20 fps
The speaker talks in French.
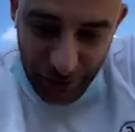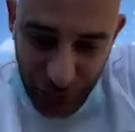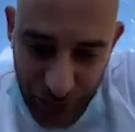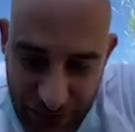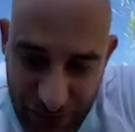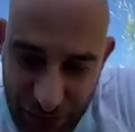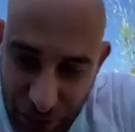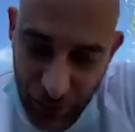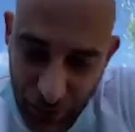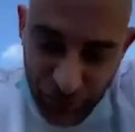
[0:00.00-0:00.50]
je suis
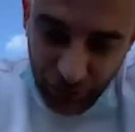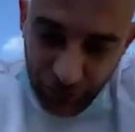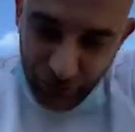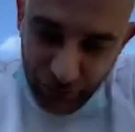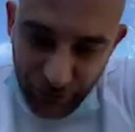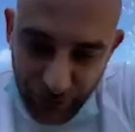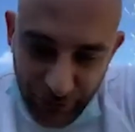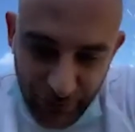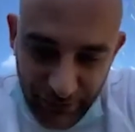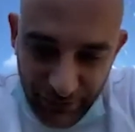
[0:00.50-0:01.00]
aussi content
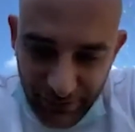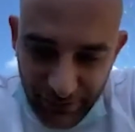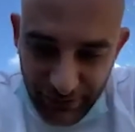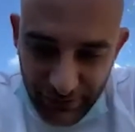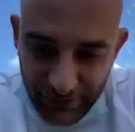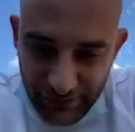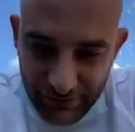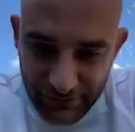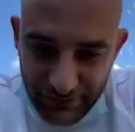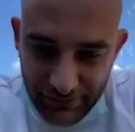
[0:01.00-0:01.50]

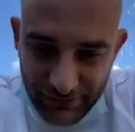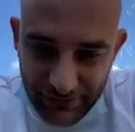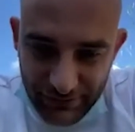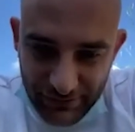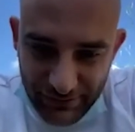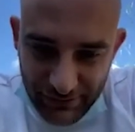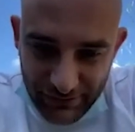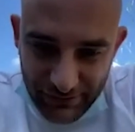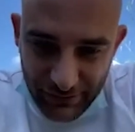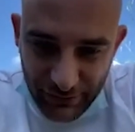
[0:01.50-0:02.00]
que,
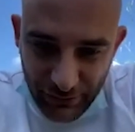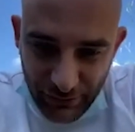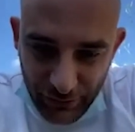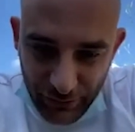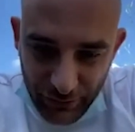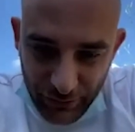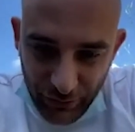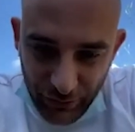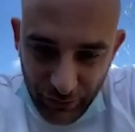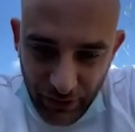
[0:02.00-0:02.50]

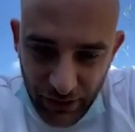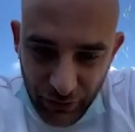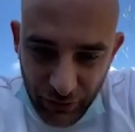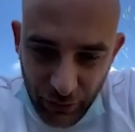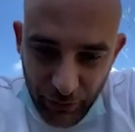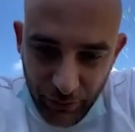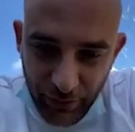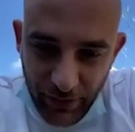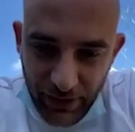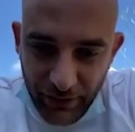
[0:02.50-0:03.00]
que,
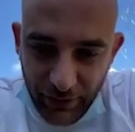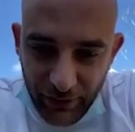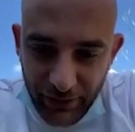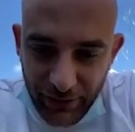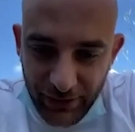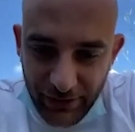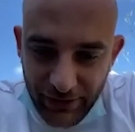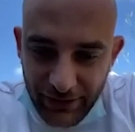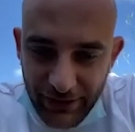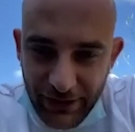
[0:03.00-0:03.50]
quelque part,
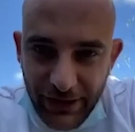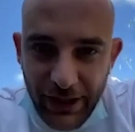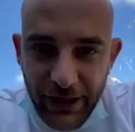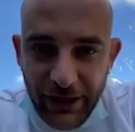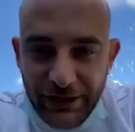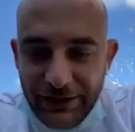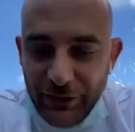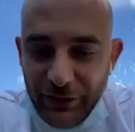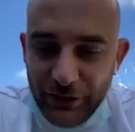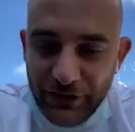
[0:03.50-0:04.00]
euh, il y a
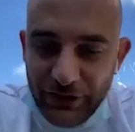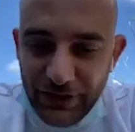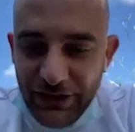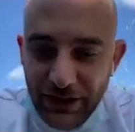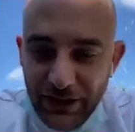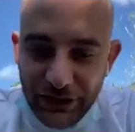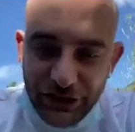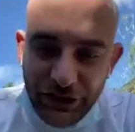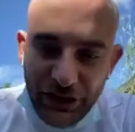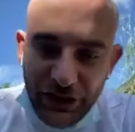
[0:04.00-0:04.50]
un licencié
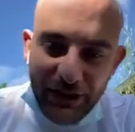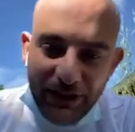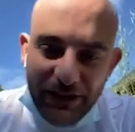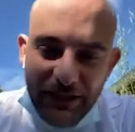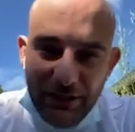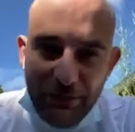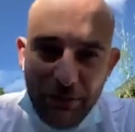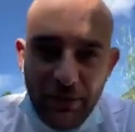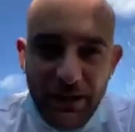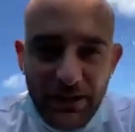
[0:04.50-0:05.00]
de la GAD
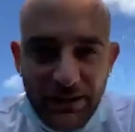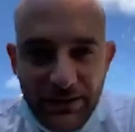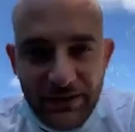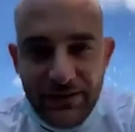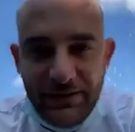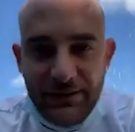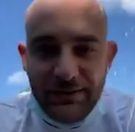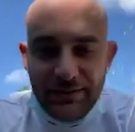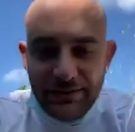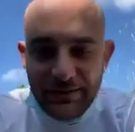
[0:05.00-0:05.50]
qui part
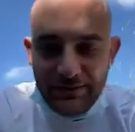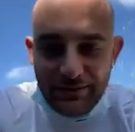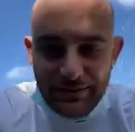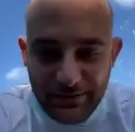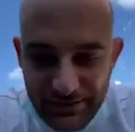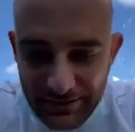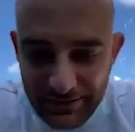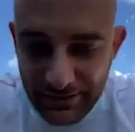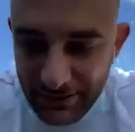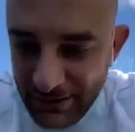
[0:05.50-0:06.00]

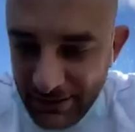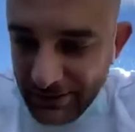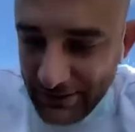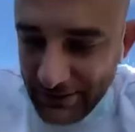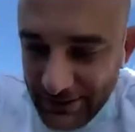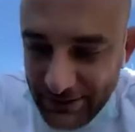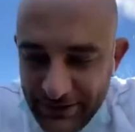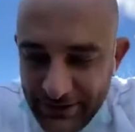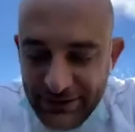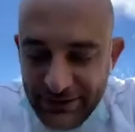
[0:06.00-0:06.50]

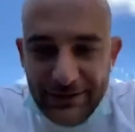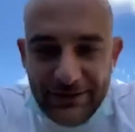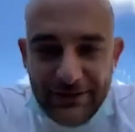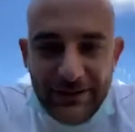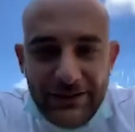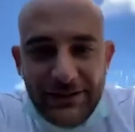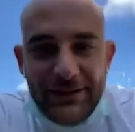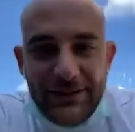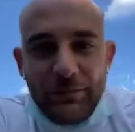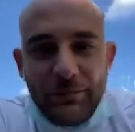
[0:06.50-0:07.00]

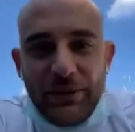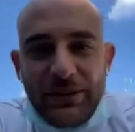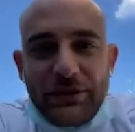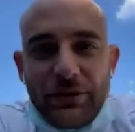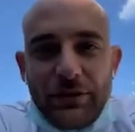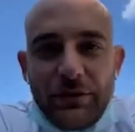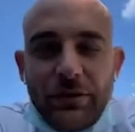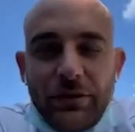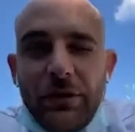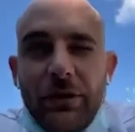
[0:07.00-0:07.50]
euh,
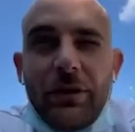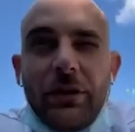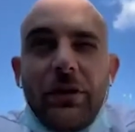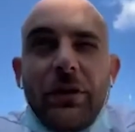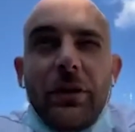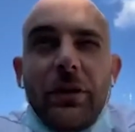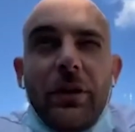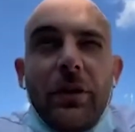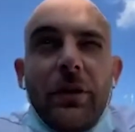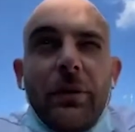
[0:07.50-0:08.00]
Parce
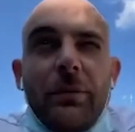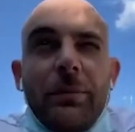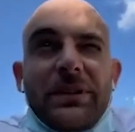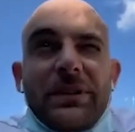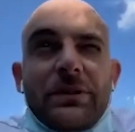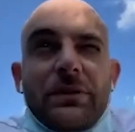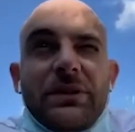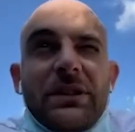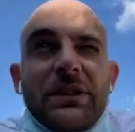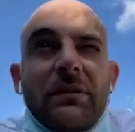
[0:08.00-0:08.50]

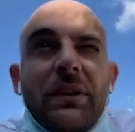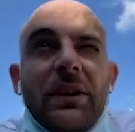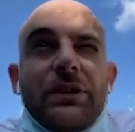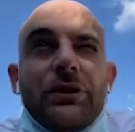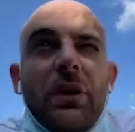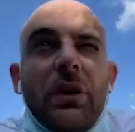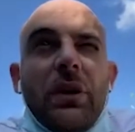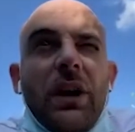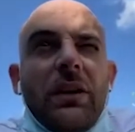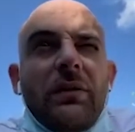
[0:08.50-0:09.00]
que c'est vrai
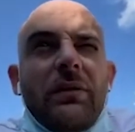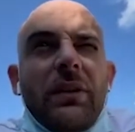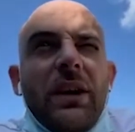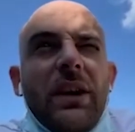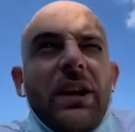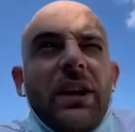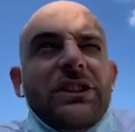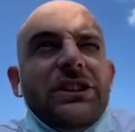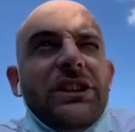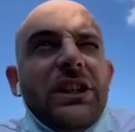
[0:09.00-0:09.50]
que je suis arrivé
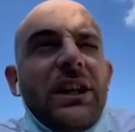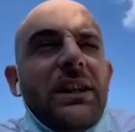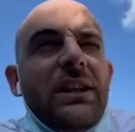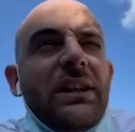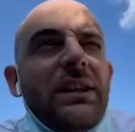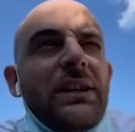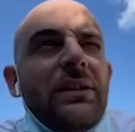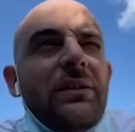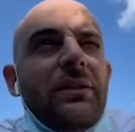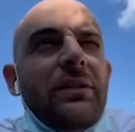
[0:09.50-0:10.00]
à la JAD
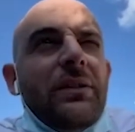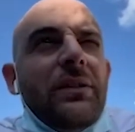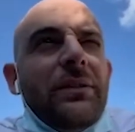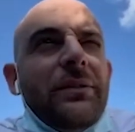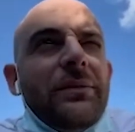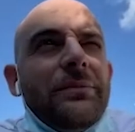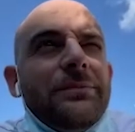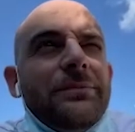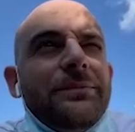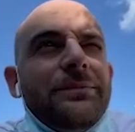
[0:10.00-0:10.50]
euh,
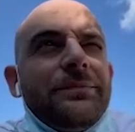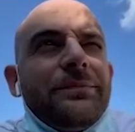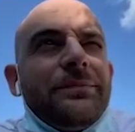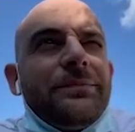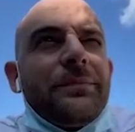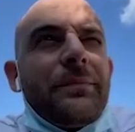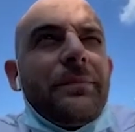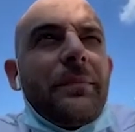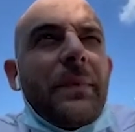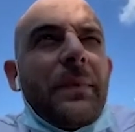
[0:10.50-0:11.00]

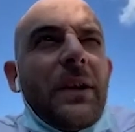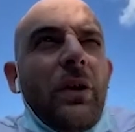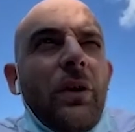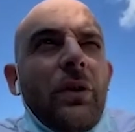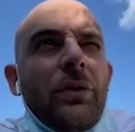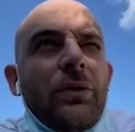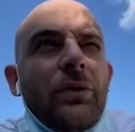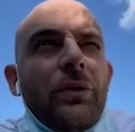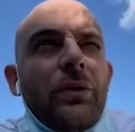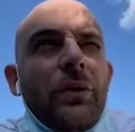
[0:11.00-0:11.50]

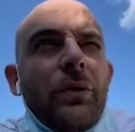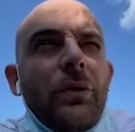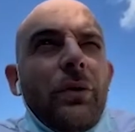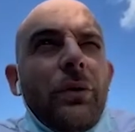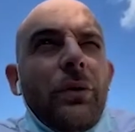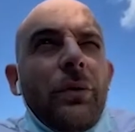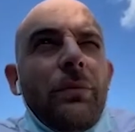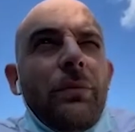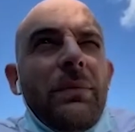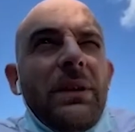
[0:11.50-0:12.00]
en
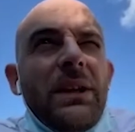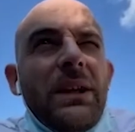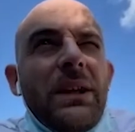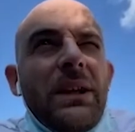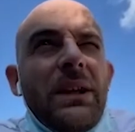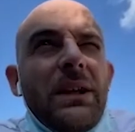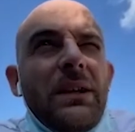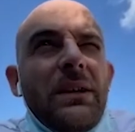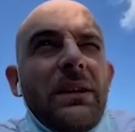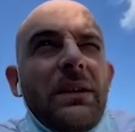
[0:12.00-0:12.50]

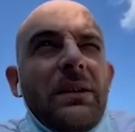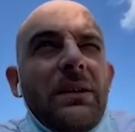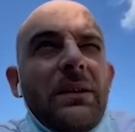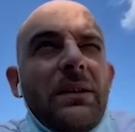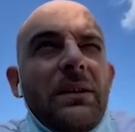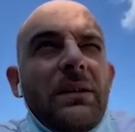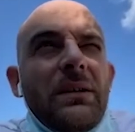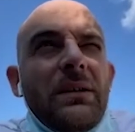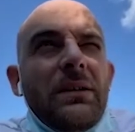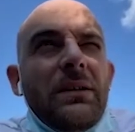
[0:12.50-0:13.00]

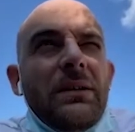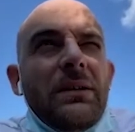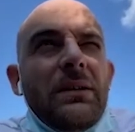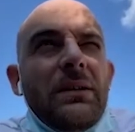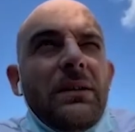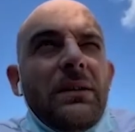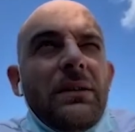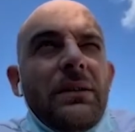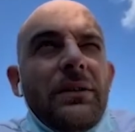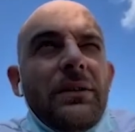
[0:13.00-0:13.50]

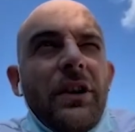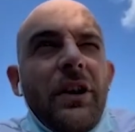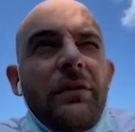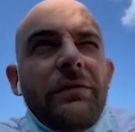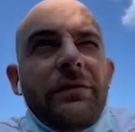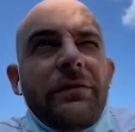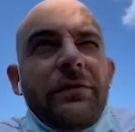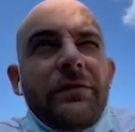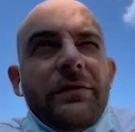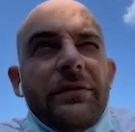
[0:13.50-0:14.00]

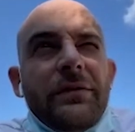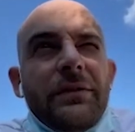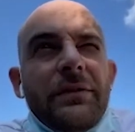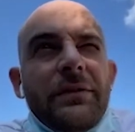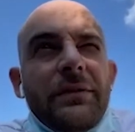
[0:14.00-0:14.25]
2009.